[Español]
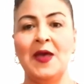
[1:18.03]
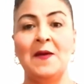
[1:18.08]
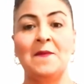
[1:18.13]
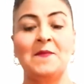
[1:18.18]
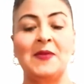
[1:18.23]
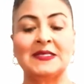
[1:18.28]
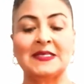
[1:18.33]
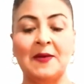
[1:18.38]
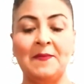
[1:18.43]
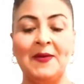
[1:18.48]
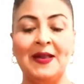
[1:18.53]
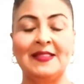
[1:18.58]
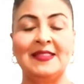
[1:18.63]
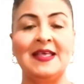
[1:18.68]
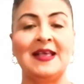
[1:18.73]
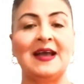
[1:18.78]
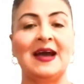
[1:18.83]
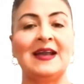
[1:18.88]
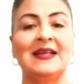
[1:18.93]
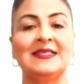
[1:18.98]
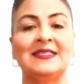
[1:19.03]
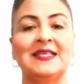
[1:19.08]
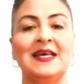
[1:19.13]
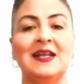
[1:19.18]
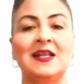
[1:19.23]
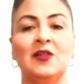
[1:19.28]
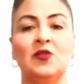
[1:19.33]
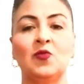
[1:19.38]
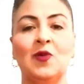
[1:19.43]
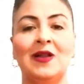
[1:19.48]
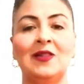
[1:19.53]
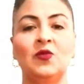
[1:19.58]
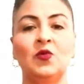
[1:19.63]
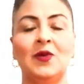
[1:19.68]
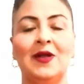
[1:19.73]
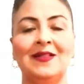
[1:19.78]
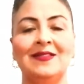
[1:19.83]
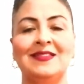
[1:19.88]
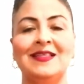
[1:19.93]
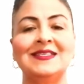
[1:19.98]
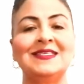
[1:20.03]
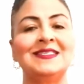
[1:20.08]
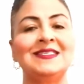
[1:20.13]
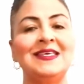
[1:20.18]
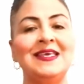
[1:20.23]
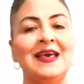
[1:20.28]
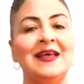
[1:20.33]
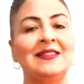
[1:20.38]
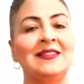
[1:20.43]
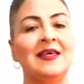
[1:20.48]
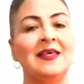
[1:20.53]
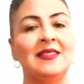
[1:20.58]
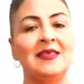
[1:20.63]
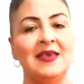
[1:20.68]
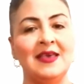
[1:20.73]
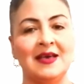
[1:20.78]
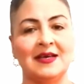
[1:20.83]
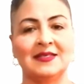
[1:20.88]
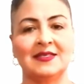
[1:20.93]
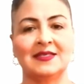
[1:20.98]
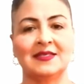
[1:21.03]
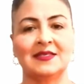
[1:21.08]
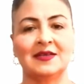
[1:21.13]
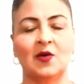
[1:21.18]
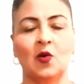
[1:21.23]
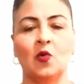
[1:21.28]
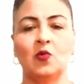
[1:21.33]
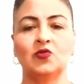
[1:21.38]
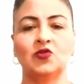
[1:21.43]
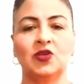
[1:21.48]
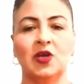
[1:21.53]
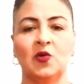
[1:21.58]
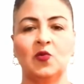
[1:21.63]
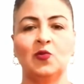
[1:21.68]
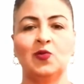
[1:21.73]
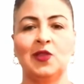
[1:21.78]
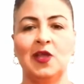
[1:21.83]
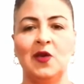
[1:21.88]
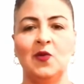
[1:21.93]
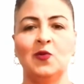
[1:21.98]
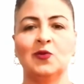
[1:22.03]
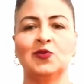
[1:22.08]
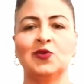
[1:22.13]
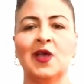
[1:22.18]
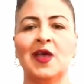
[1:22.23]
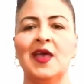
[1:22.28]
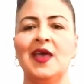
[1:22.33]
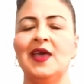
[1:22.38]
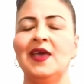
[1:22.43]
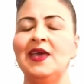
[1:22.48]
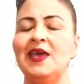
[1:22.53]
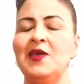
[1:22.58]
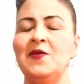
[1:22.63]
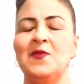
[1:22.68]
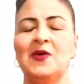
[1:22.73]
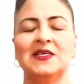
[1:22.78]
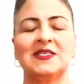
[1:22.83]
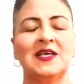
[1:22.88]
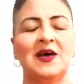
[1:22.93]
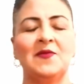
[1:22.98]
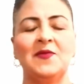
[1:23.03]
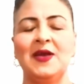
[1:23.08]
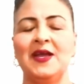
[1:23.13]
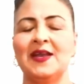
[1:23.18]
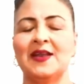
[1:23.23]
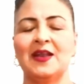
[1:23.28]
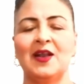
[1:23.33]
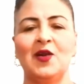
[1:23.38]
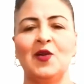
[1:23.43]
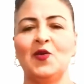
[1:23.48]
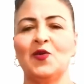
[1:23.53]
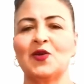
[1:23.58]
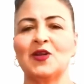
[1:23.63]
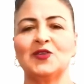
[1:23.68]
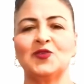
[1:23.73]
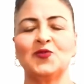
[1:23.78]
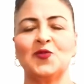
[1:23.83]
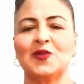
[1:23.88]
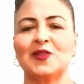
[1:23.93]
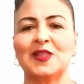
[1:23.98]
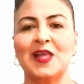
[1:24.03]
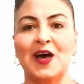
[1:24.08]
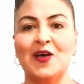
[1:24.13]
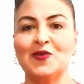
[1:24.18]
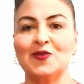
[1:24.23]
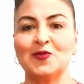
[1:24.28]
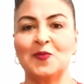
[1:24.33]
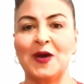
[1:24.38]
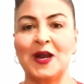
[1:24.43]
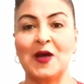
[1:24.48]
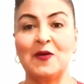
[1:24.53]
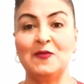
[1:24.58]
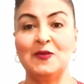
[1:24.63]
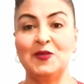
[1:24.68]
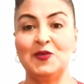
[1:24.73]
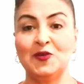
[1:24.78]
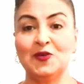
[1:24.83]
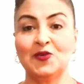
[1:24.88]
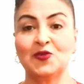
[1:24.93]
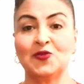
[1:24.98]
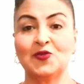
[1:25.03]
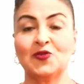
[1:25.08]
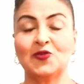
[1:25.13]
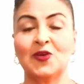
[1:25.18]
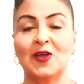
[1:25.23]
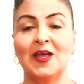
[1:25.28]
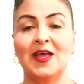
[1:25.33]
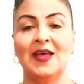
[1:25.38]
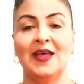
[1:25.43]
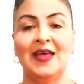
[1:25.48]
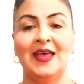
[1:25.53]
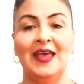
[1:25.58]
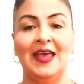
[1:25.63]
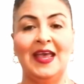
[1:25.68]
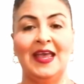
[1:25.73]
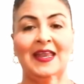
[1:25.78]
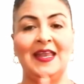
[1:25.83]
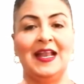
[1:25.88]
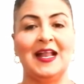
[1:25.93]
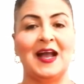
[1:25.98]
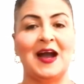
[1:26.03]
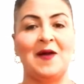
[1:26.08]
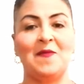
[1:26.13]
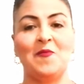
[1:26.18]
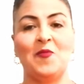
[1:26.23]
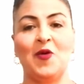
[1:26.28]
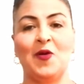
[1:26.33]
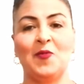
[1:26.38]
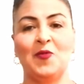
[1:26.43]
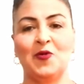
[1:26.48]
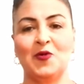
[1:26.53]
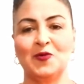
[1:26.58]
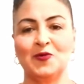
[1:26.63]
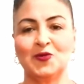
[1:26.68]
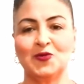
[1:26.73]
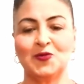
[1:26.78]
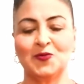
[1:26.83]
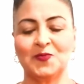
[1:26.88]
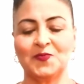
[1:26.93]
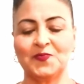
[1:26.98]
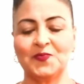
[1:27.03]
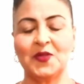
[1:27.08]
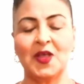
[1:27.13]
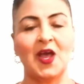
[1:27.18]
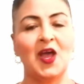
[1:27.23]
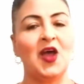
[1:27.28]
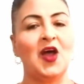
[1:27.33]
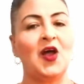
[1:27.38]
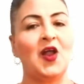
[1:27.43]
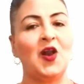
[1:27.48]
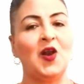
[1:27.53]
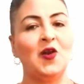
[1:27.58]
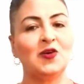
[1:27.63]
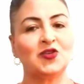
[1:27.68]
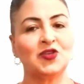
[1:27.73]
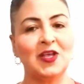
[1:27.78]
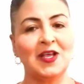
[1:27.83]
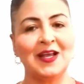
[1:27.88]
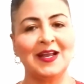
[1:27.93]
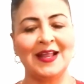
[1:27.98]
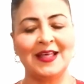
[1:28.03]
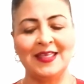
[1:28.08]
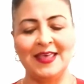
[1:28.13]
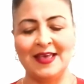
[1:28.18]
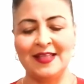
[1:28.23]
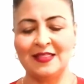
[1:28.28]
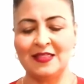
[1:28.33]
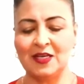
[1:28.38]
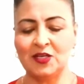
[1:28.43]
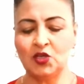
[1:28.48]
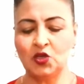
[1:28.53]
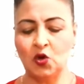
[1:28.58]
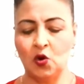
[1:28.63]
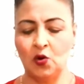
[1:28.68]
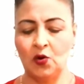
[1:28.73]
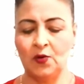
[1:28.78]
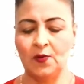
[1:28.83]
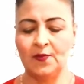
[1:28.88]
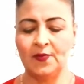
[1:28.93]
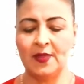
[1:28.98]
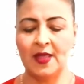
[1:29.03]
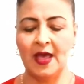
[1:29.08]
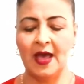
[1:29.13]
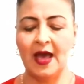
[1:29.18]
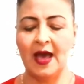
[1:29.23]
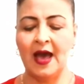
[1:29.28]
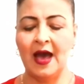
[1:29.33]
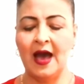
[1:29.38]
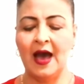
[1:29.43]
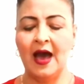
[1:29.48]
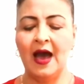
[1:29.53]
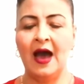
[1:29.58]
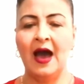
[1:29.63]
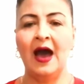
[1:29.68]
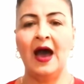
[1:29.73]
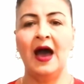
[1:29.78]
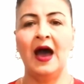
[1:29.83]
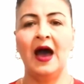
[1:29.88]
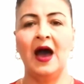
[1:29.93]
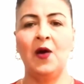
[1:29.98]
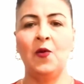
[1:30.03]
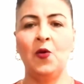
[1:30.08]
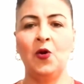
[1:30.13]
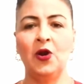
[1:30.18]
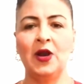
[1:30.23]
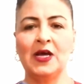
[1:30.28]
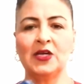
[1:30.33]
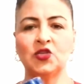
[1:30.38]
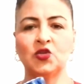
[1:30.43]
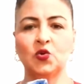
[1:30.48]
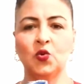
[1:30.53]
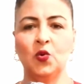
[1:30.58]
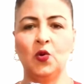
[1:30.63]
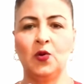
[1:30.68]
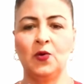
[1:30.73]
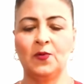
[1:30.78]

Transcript: Vas a platicar este ritual durante siete días consecutivos y vas a ver los resultados maravillosos en el campo amoroso. Los ingredientes son jabón azul,